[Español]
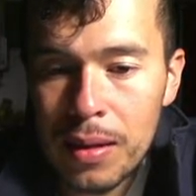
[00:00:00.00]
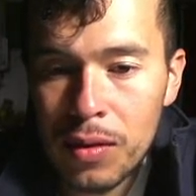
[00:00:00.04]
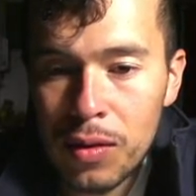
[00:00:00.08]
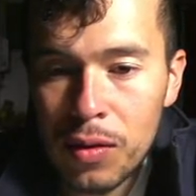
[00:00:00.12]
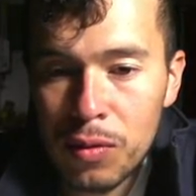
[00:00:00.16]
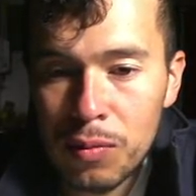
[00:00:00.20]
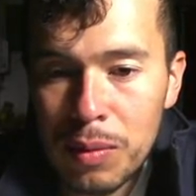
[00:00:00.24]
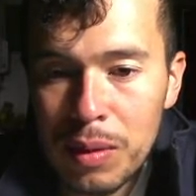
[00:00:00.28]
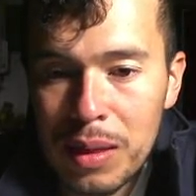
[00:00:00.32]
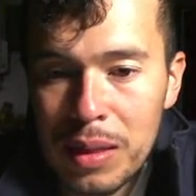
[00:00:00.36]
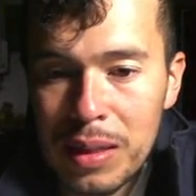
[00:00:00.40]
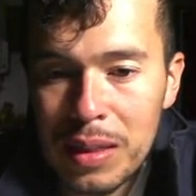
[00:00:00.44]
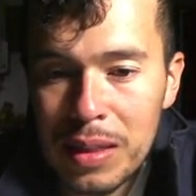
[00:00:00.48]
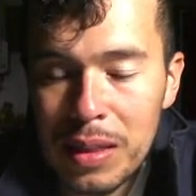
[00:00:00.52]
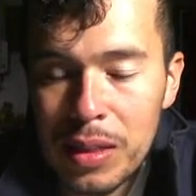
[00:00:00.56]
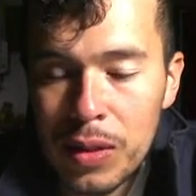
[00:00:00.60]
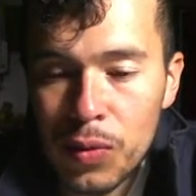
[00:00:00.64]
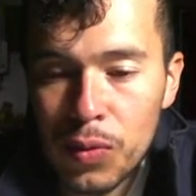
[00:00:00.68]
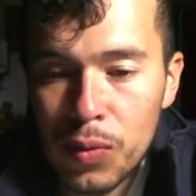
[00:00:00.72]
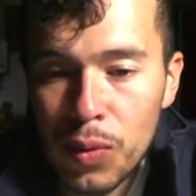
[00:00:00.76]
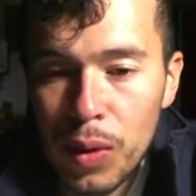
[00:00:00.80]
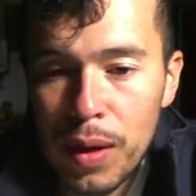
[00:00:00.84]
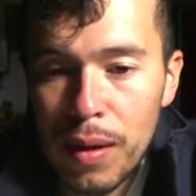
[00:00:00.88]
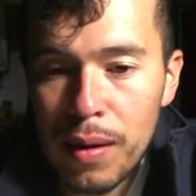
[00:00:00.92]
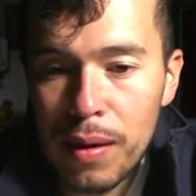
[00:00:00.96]

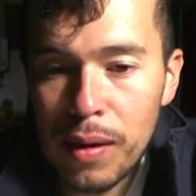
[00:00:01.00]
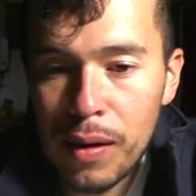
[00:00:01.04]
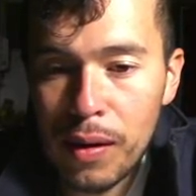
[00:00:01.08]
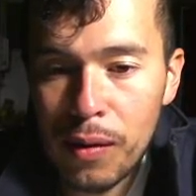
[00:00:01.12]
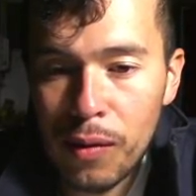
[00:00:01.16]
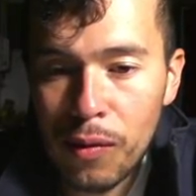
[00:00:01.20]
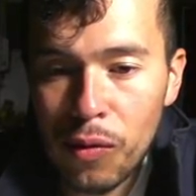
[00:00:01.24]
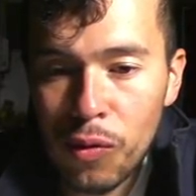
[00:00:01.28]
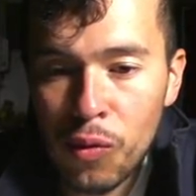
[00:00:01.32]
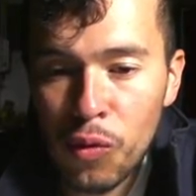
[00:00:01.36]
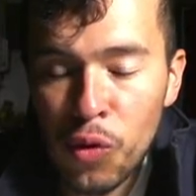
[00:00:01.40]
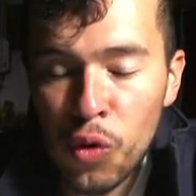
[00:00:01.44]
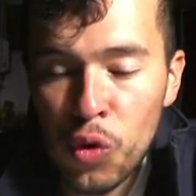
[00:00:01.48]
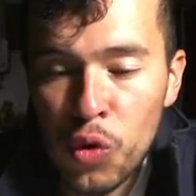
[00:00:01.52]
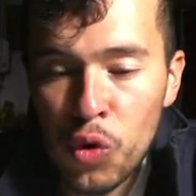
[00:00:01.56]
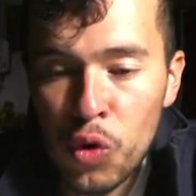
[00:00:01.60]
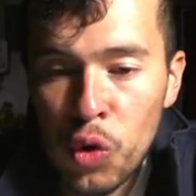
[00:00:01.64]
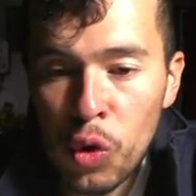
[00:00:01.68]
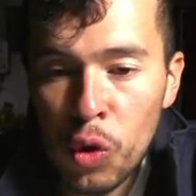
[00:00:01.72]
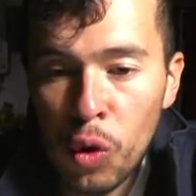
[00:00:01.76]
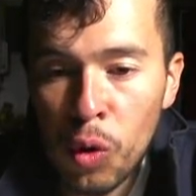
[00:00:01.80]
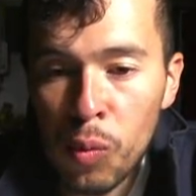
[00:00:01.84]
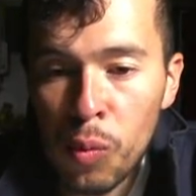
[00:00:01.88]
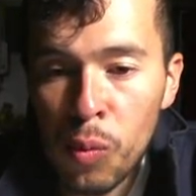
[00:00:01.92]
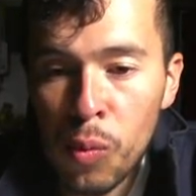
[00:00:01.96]
2019
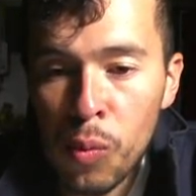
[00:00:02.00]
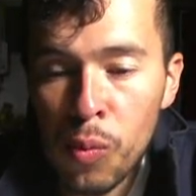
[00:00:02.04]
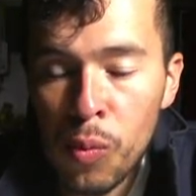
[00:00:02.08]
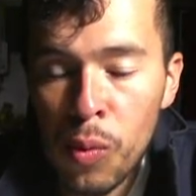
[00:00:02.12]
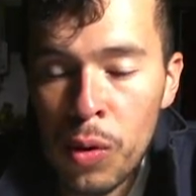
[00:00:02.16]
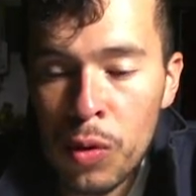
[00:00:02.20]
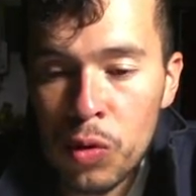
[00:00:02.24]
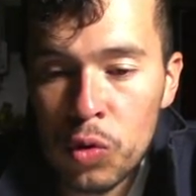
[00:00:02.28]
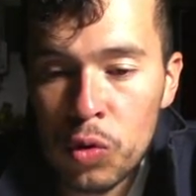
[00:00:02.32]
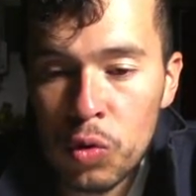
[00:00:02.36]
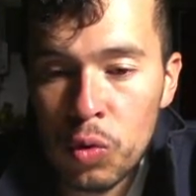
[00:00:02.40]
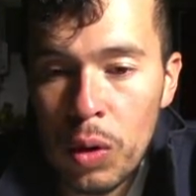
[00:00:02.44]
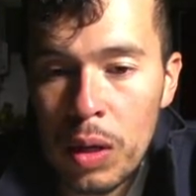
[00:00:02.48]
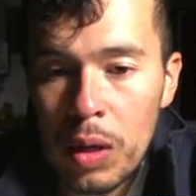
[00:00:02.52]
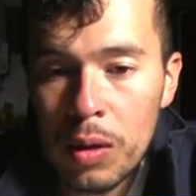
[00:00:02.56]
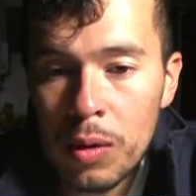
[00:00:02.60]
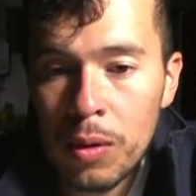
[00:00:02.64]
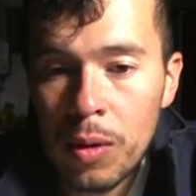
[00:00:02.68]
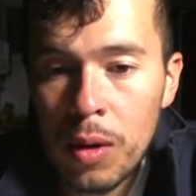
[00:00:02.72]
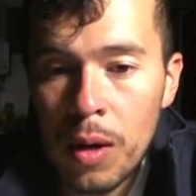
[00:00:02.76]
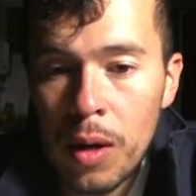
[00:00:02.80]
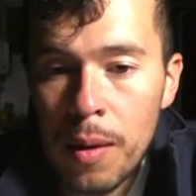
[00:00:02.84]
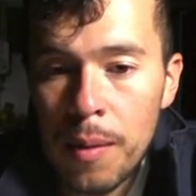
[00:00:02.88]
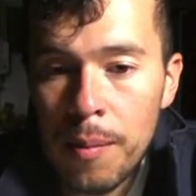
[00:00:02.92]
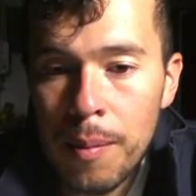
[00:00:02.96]
funcionó como un buen suelo.